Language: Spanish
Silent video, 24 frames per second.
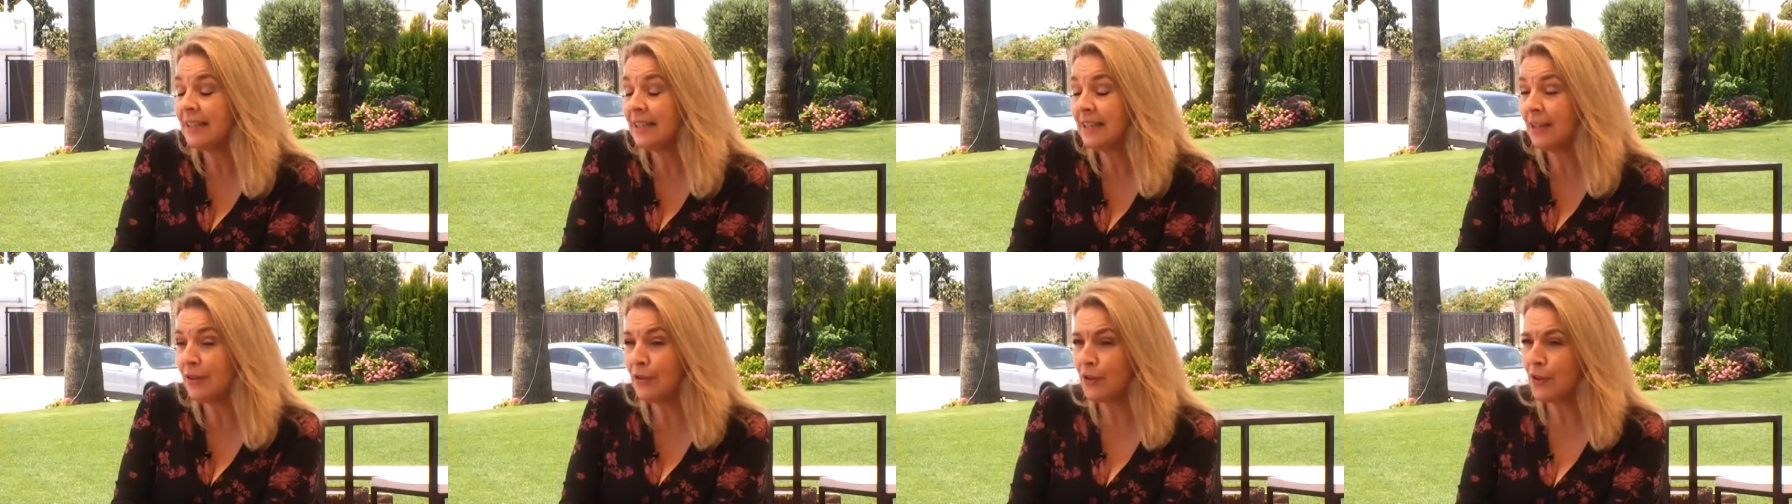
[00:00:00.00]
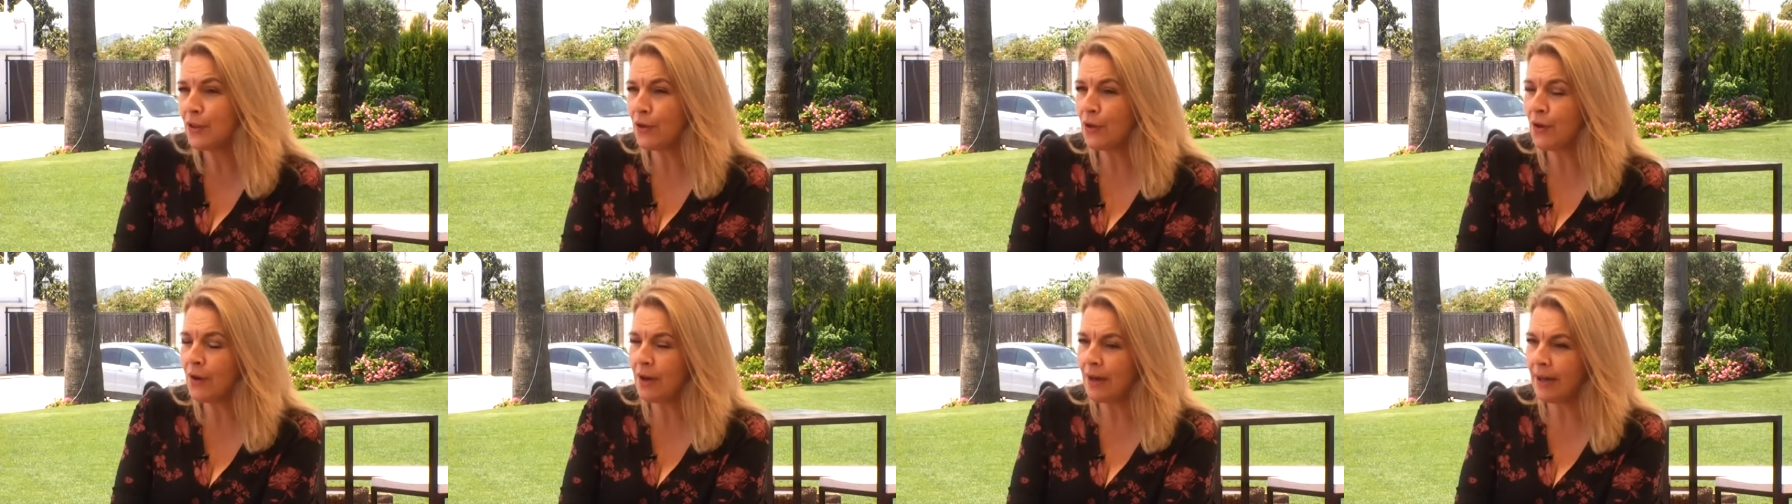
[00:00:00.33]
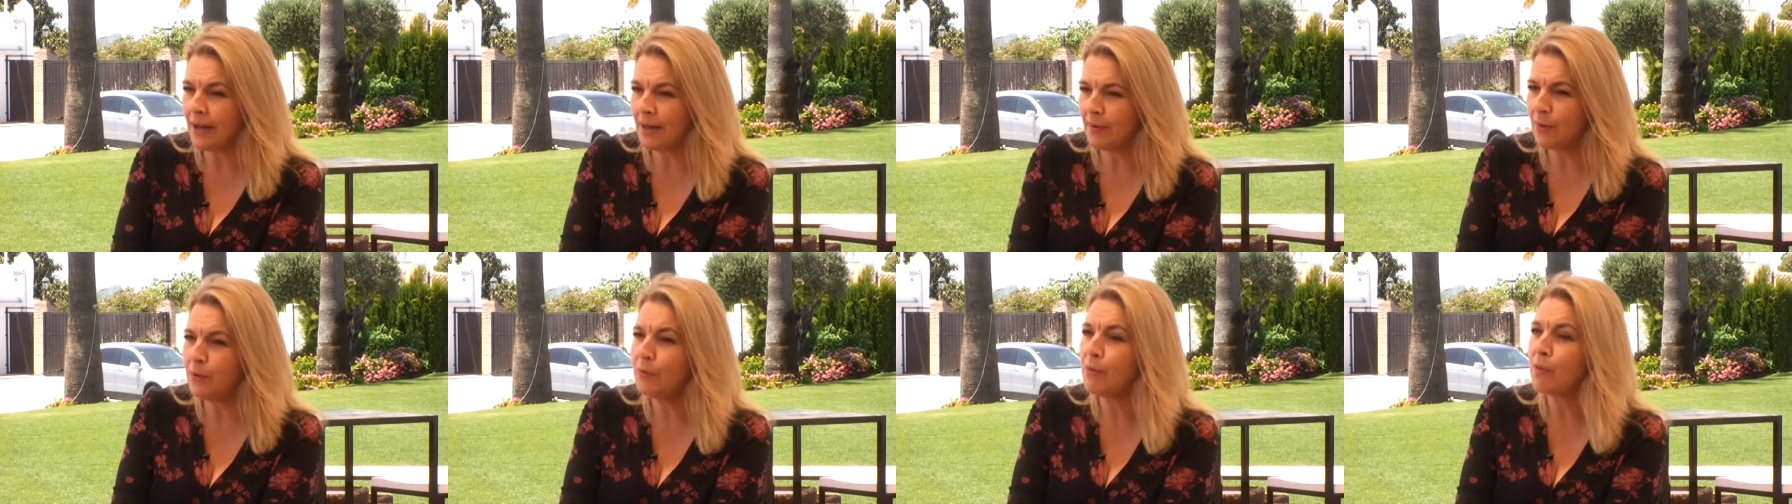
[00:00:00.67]
negocio
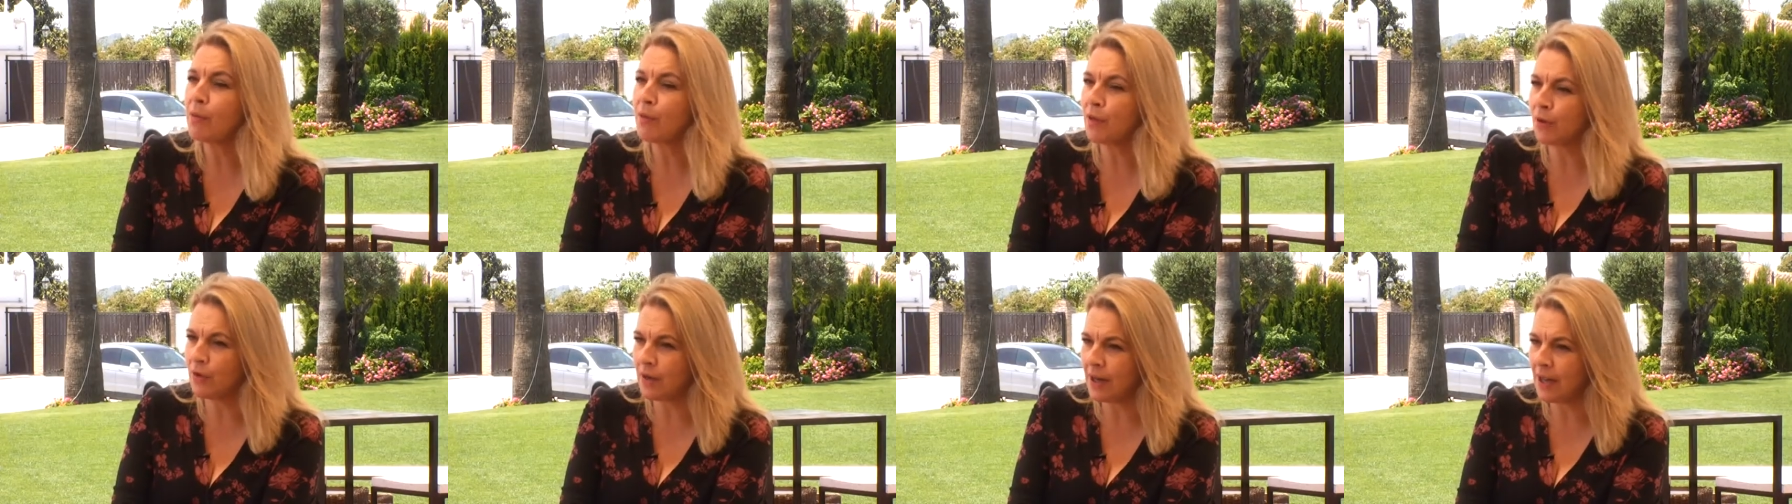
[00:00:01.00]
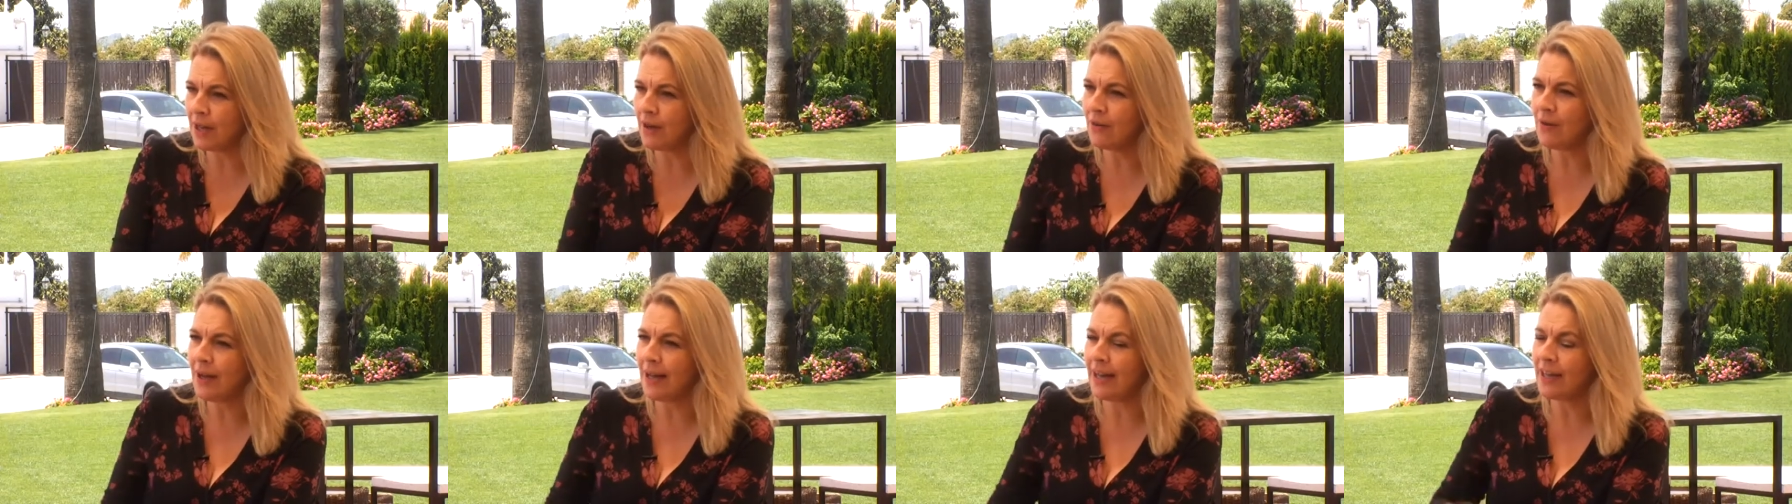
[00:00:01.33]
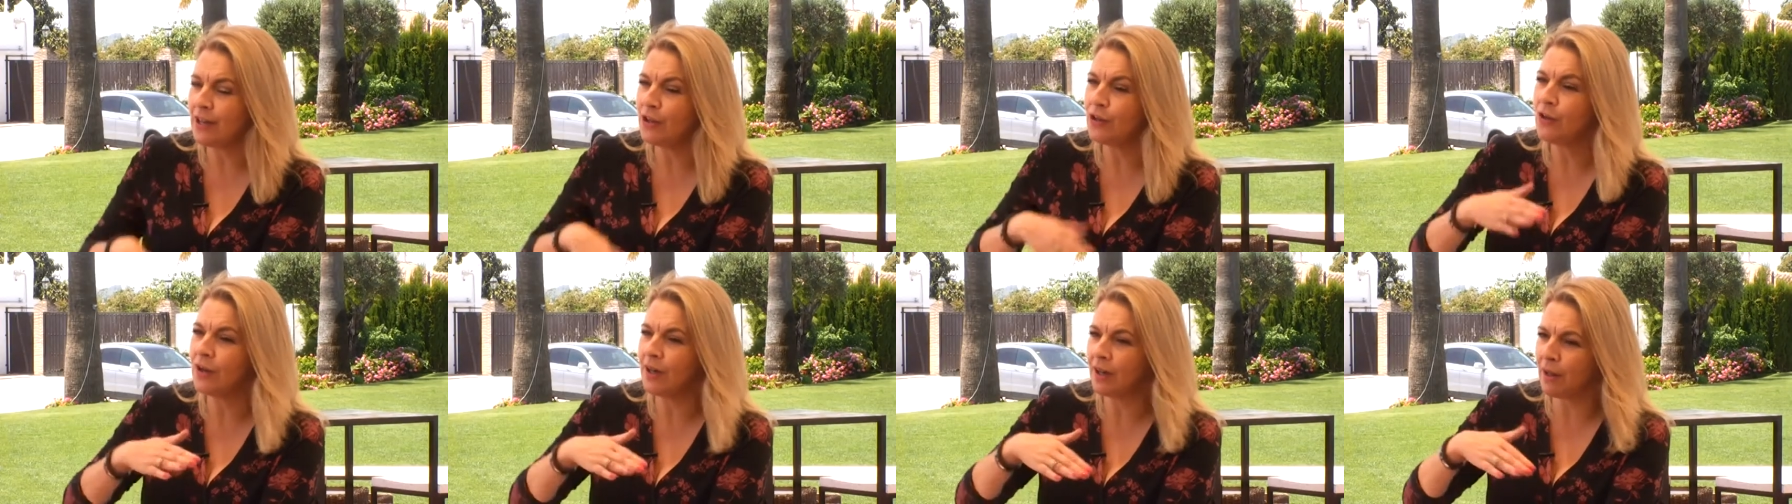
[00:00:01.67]
ha evolucionado, ha
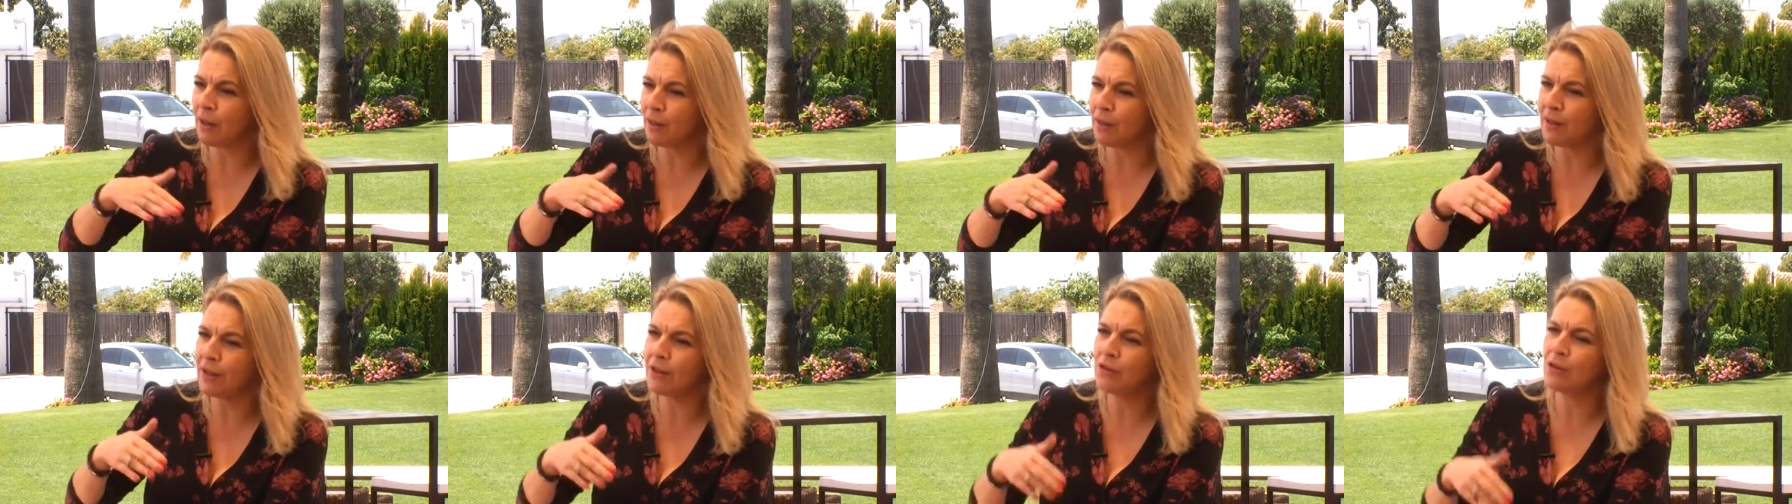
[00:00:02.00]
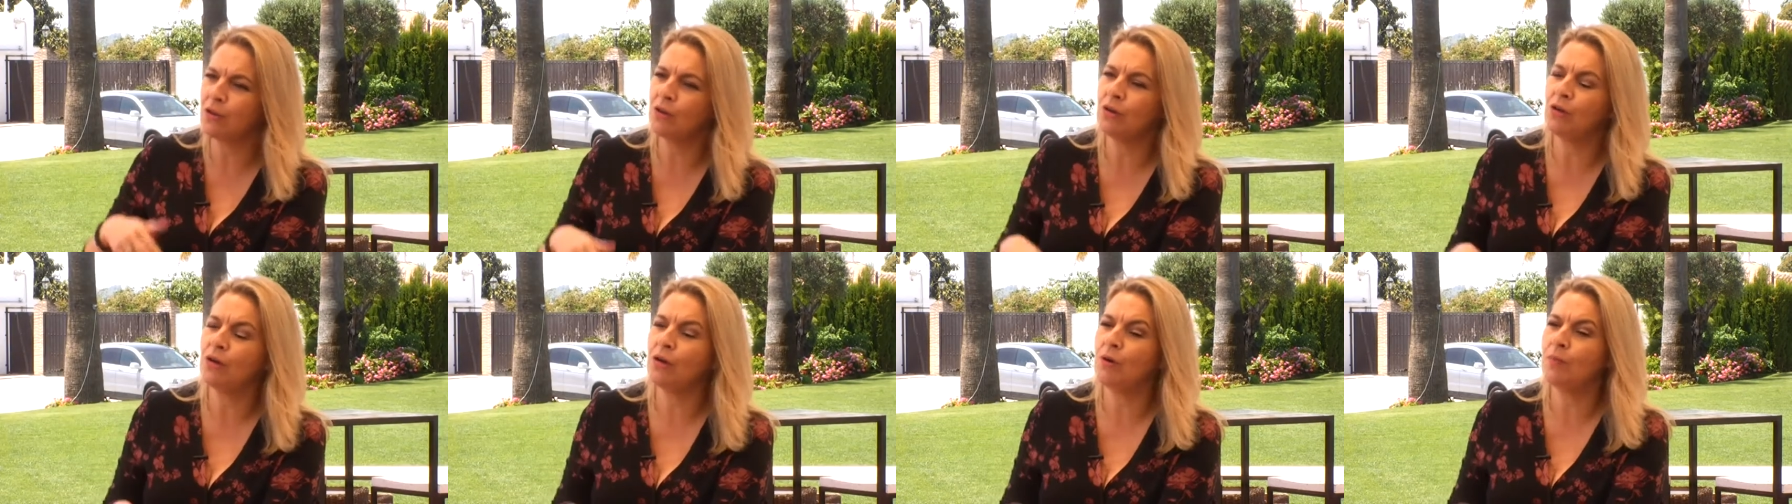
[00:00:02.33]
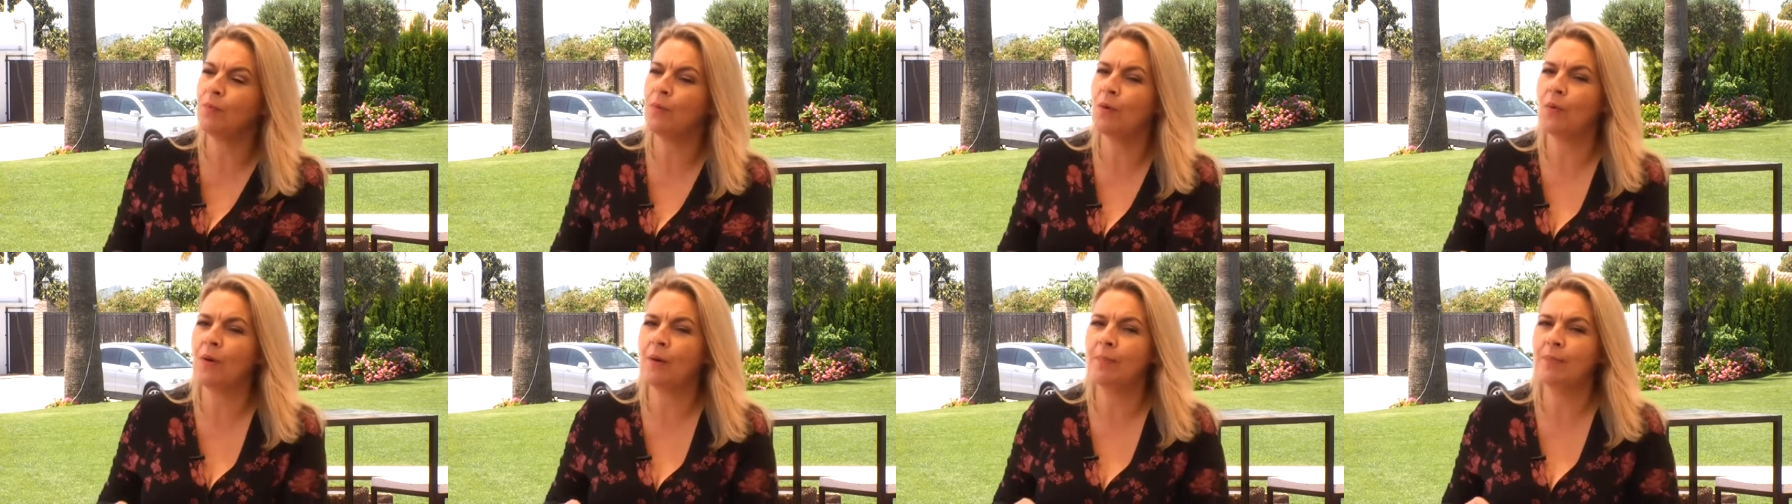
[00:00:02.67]
ido creciendo
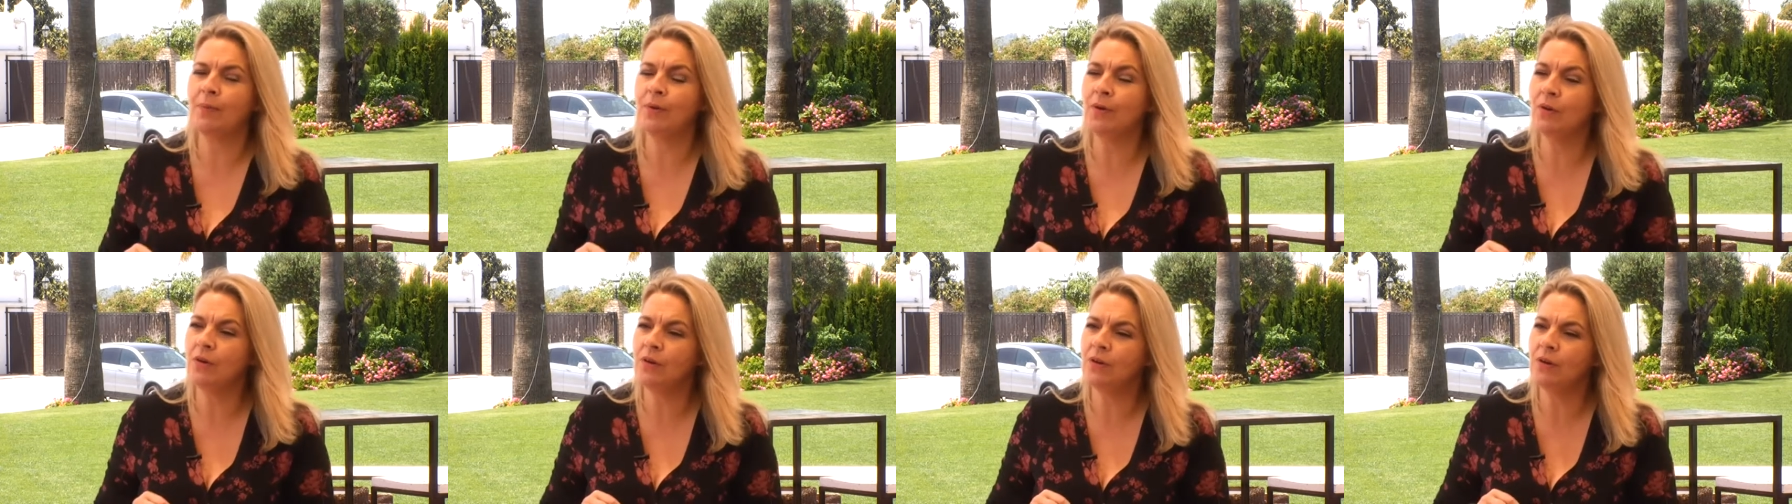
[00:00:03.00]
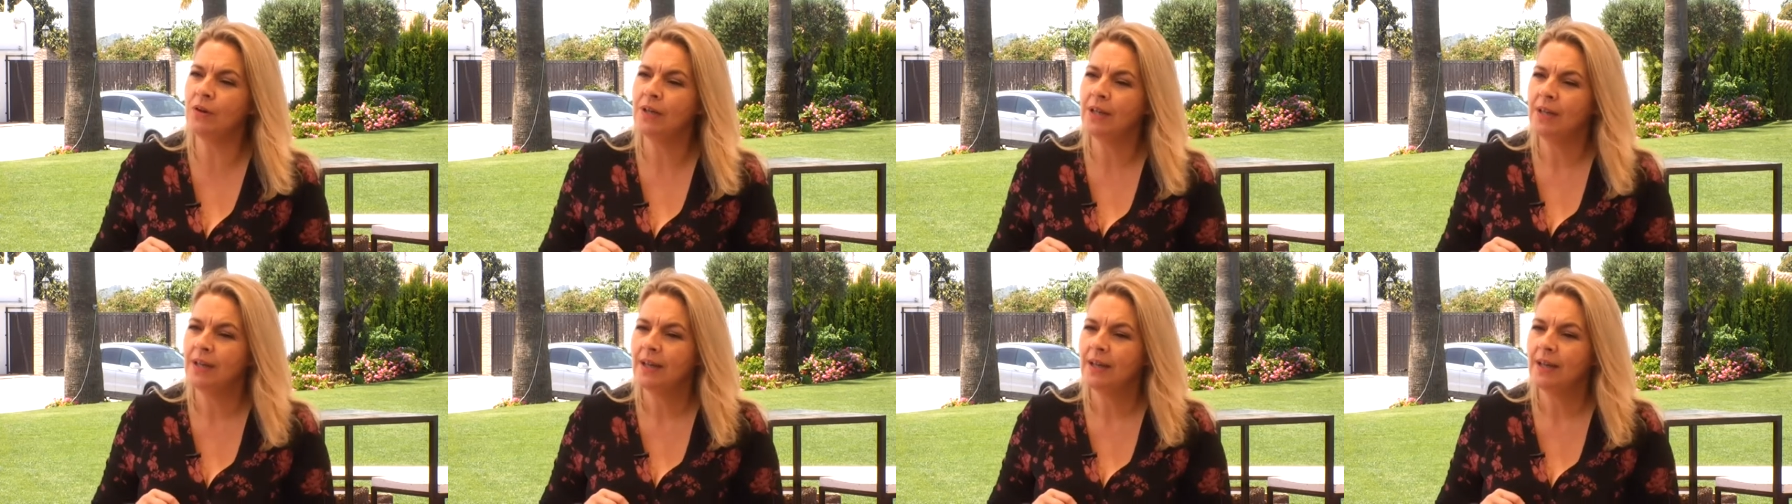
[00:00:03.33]
poco a poco.